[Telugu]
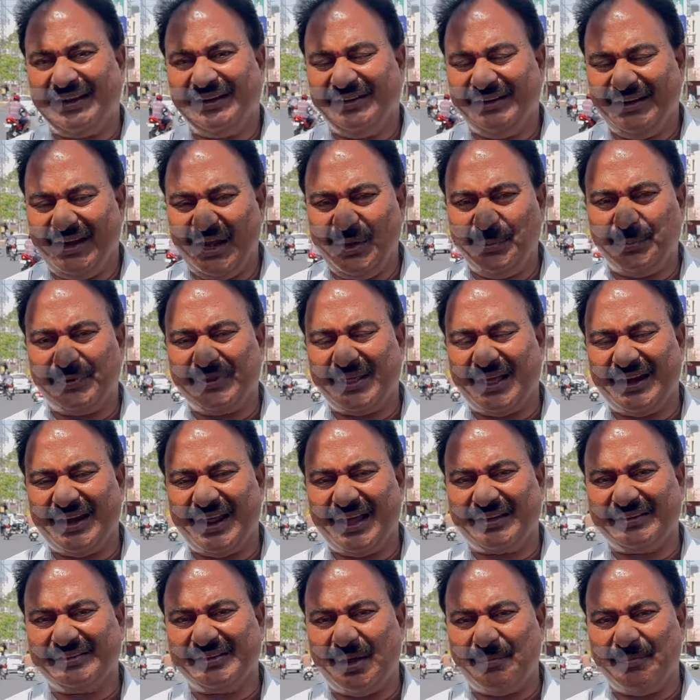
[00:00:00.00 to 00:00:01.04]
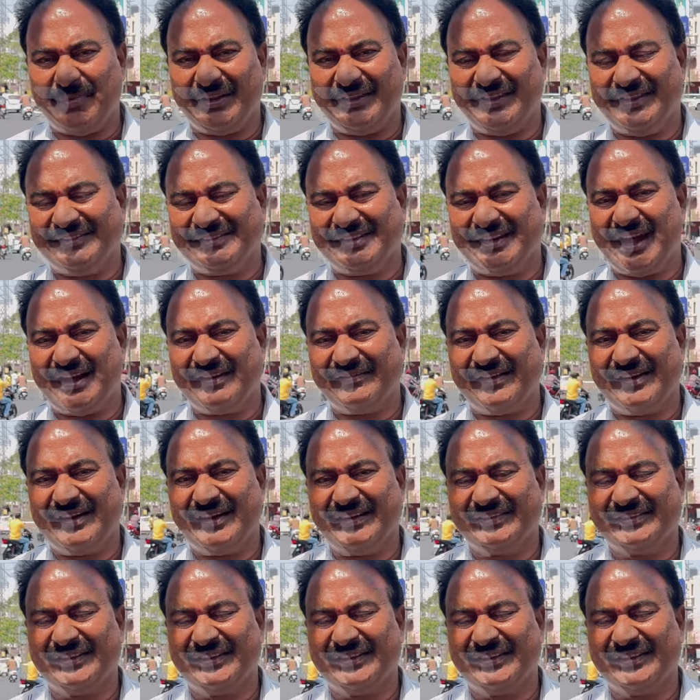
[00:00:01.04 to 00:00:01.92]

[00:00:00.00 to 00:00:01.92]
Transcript: నిలుపుదలకు సంబంధించినటువంటి